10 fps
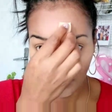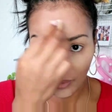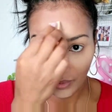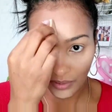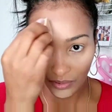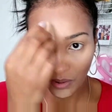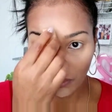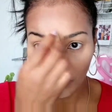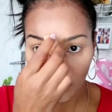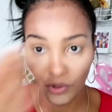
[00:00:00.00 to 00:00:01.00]
Então, só
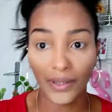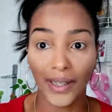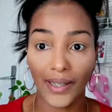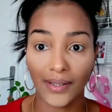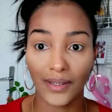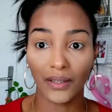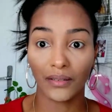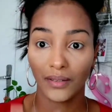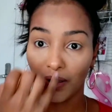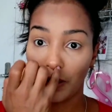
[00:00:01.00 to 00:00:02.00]
joguei assim, ó.
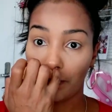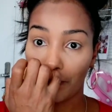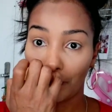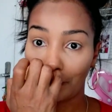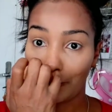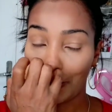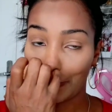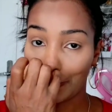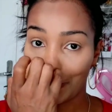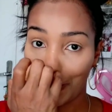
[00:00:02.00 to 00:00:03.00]
E pronto, o nariz
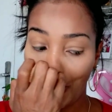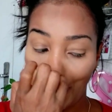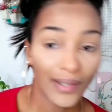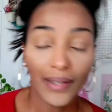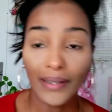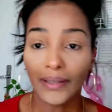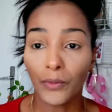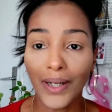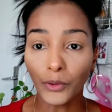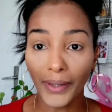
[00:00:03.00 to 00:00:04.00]
coçando.
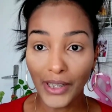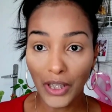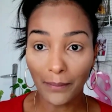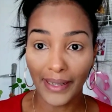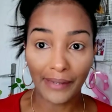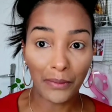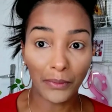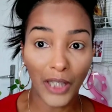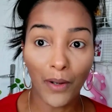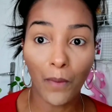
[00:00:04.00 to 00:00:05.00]
Enquanto isso, amiga, vamos
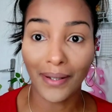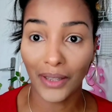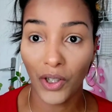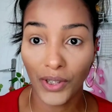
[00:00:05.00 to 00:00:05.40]
dar uma arrumada na nossa